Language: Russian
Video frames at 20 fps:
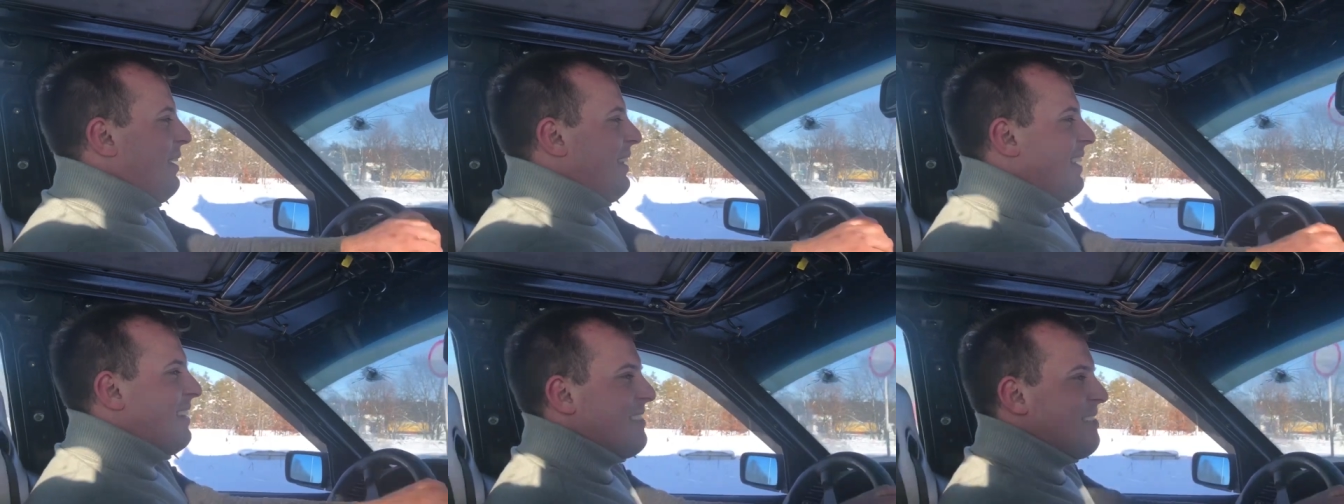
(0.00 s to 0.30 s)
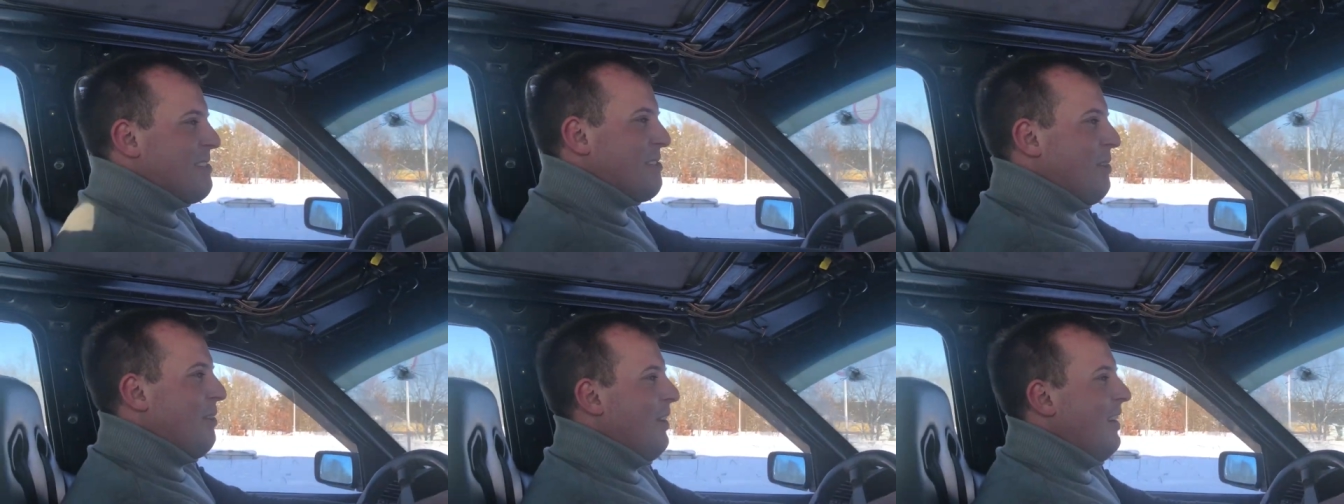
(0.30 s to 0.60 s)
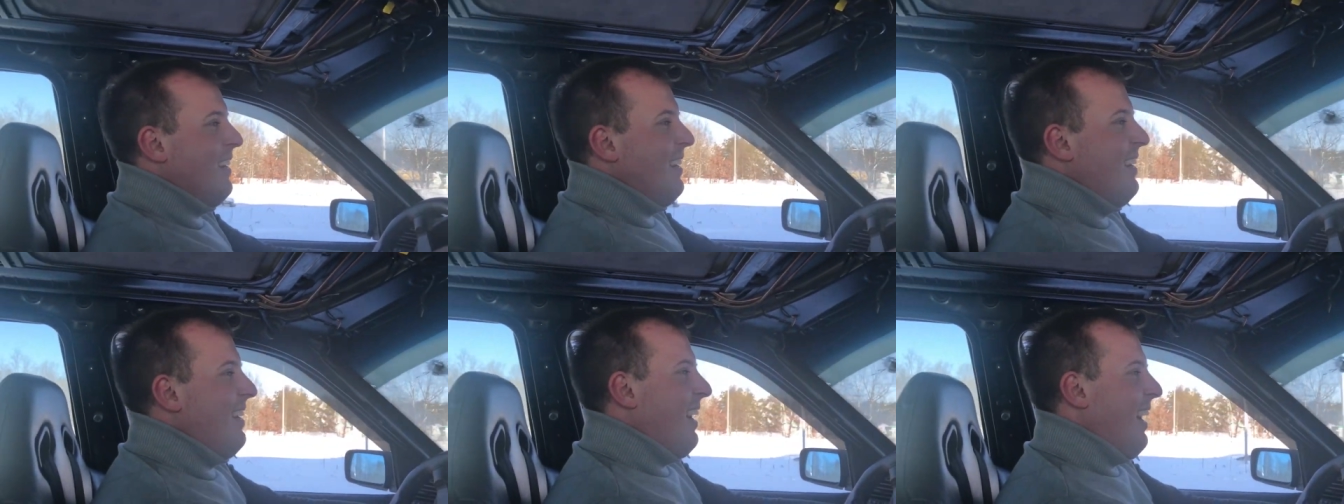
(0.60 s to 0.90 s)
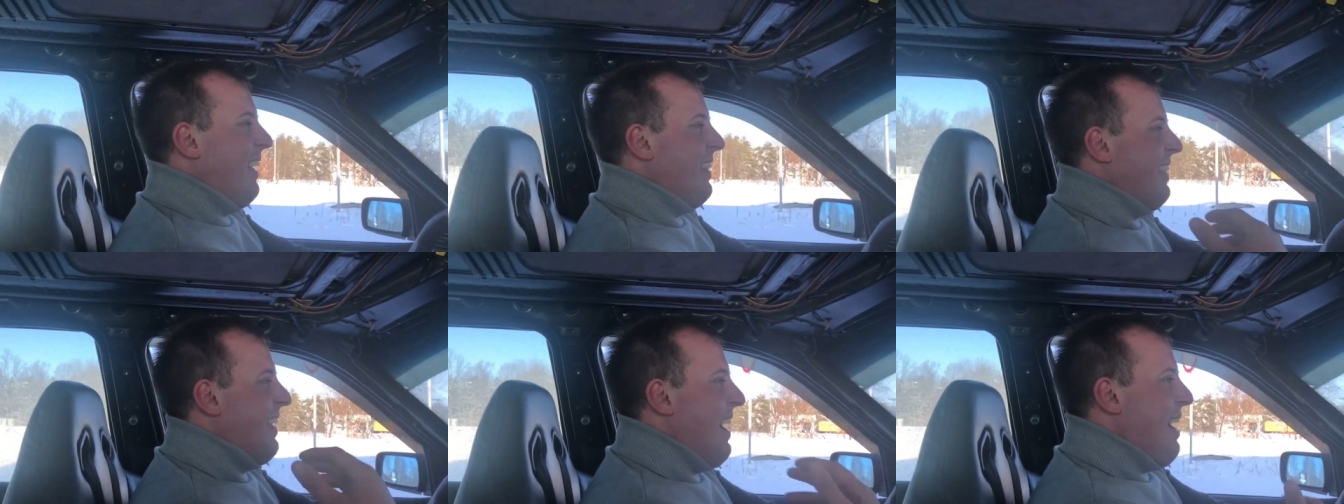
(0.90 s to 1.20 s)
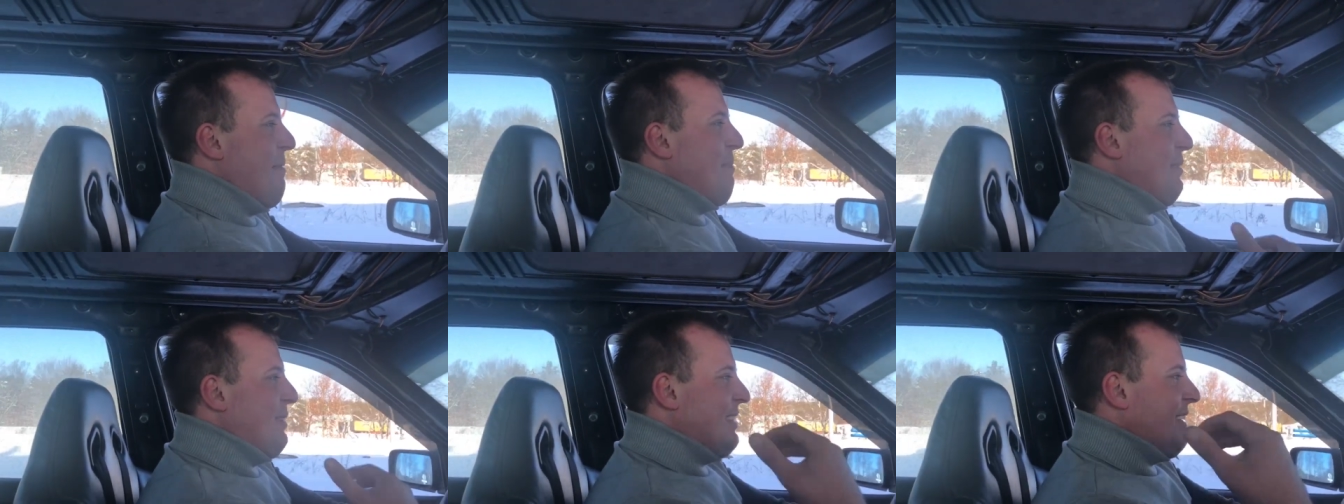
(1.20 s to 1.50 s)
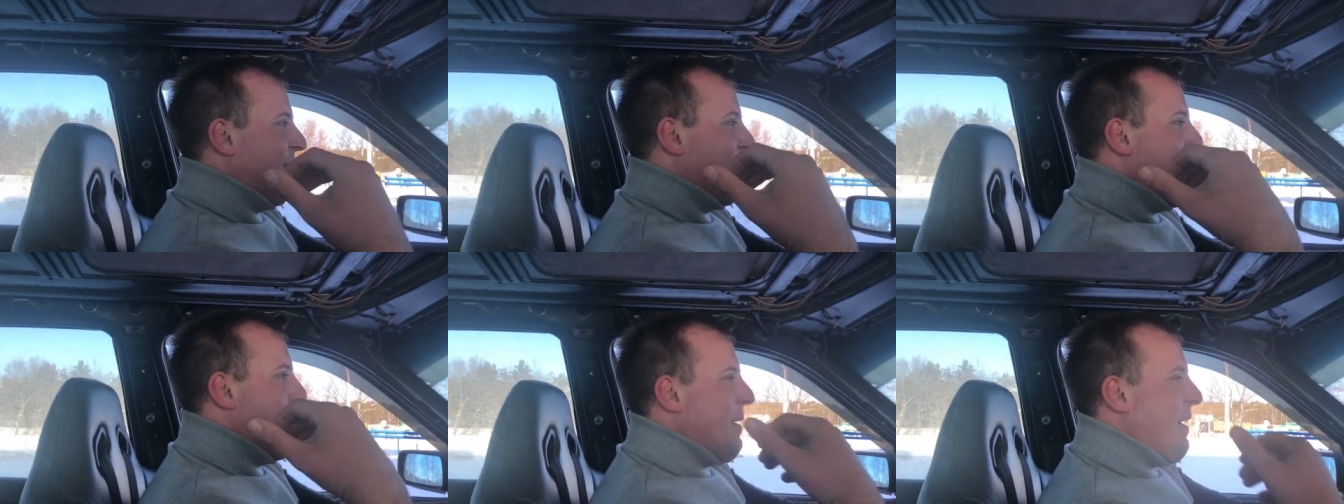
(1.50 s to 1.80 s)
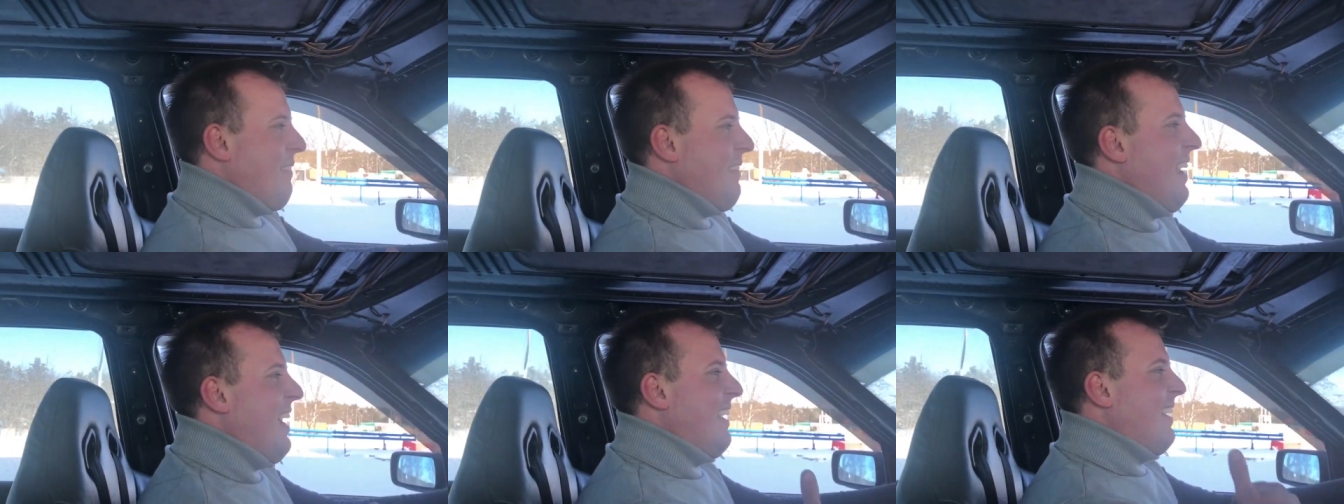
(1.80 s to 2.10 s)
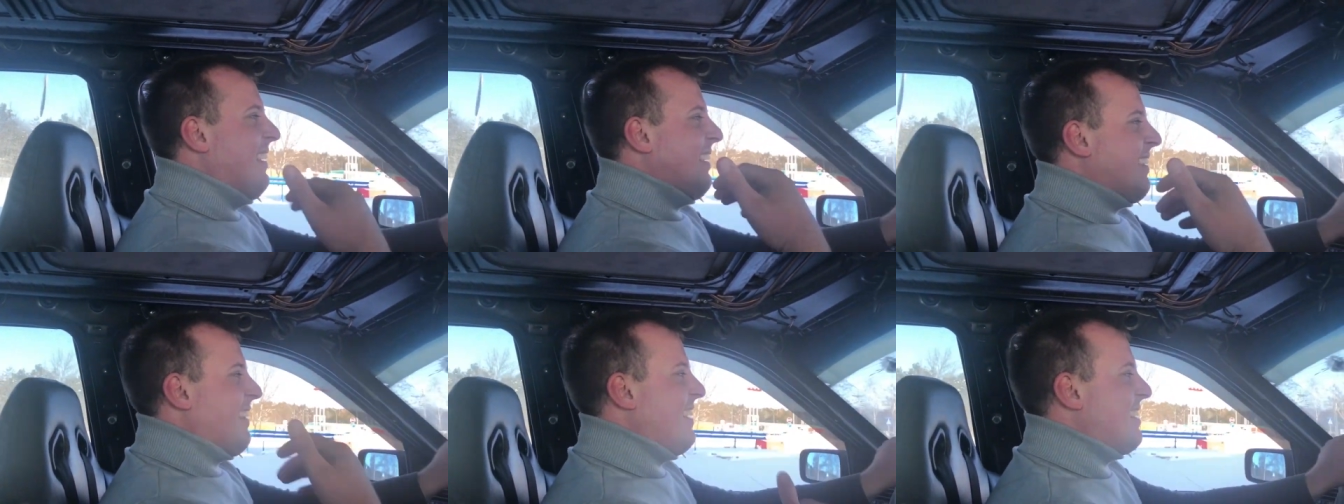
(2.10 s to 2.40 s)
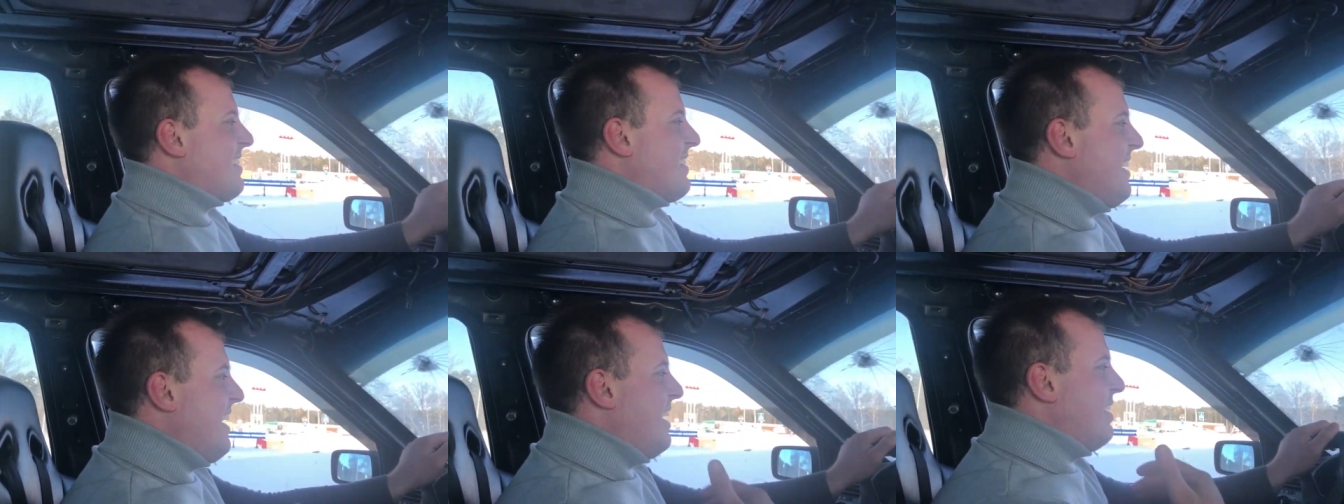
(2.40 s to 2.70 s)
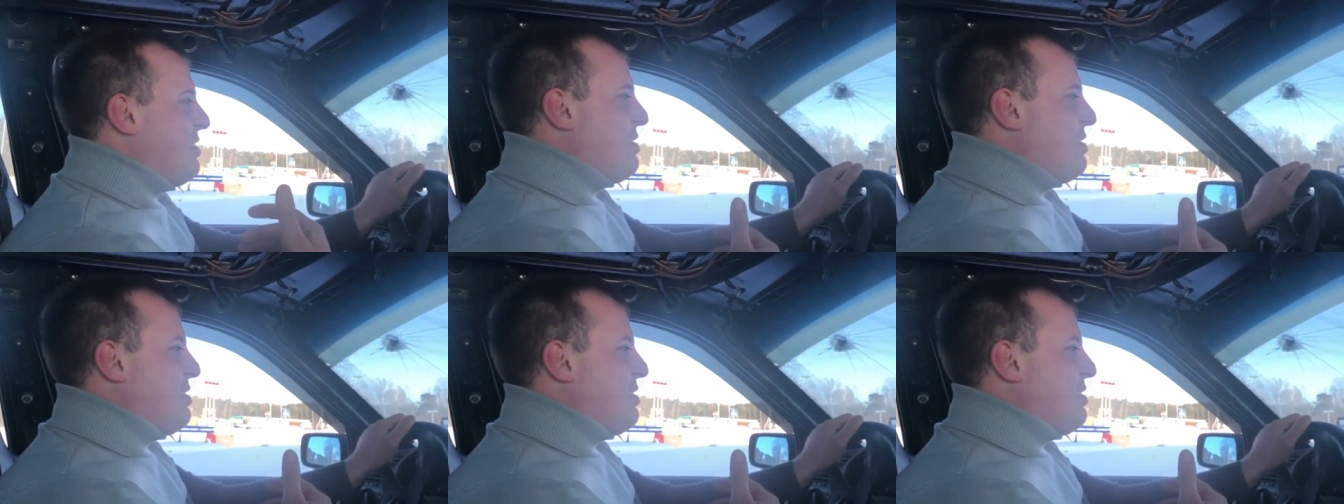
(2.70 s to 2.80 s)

даже, что она будет в управлении сложнее,